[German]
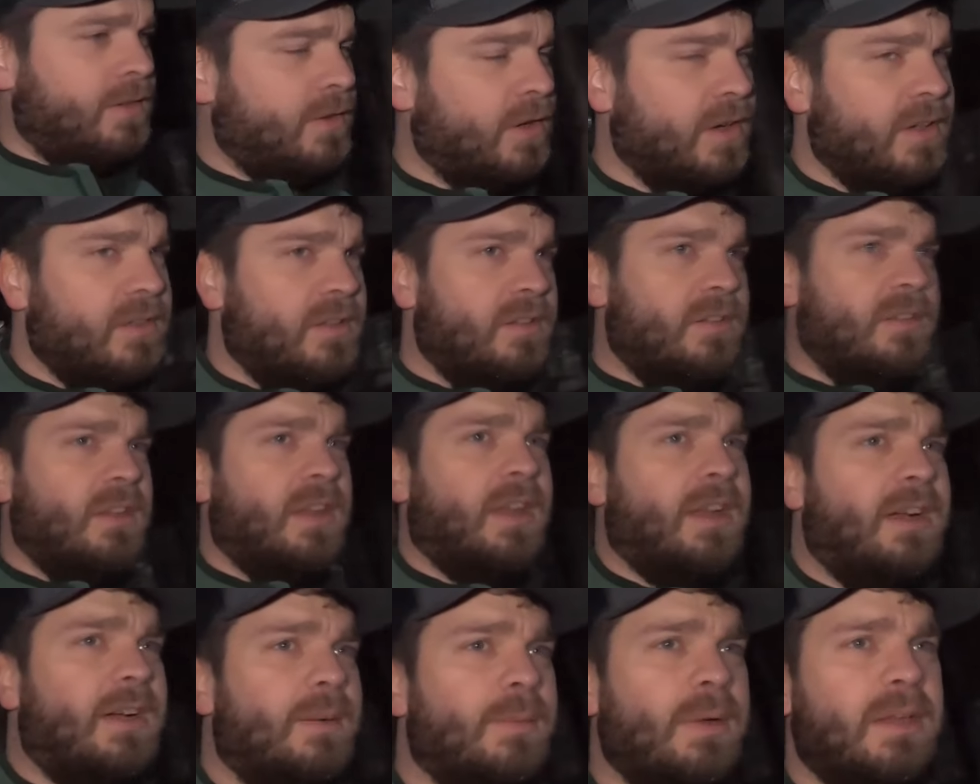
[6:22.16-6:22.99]
heute die
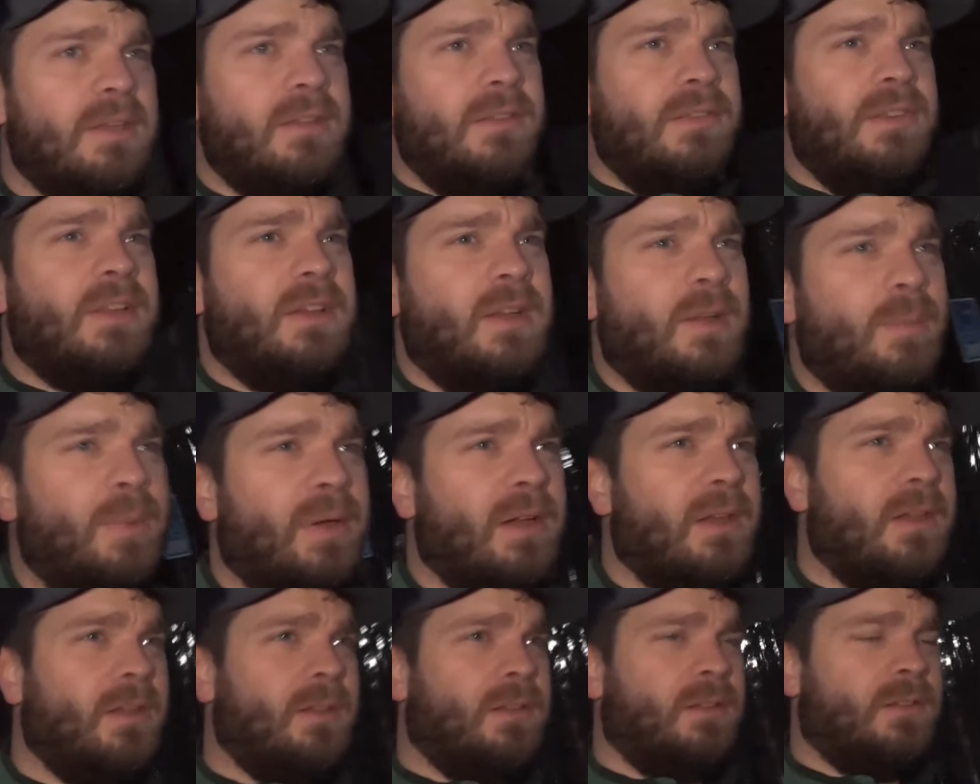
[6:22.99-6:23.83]
Hängematte wieder
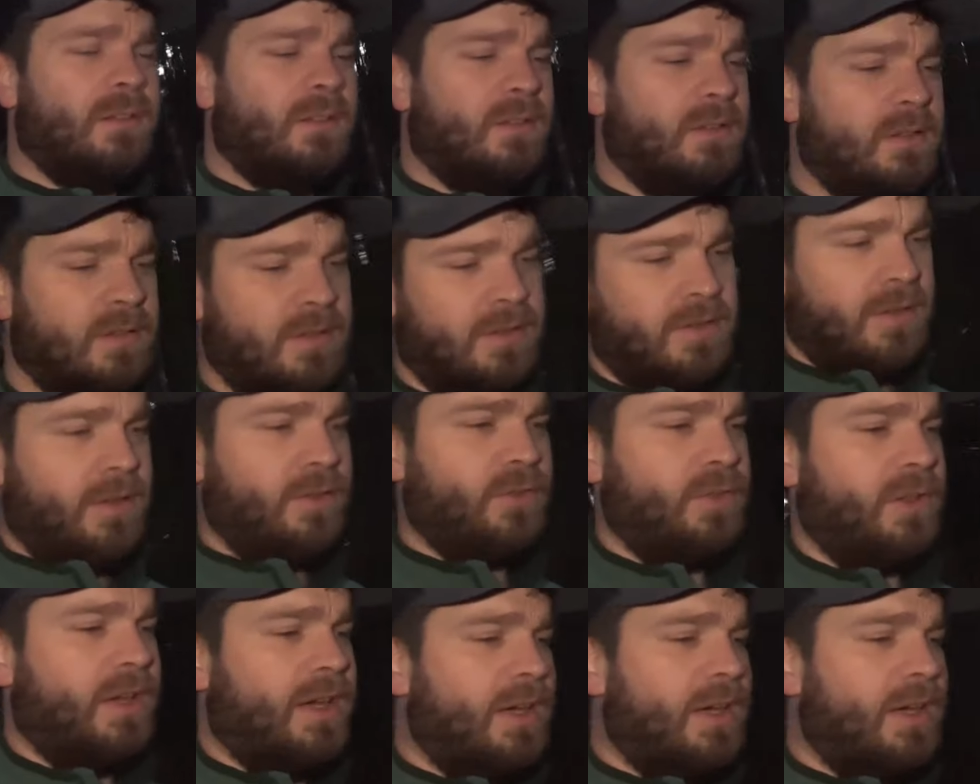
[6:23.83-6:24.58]
dabei. Also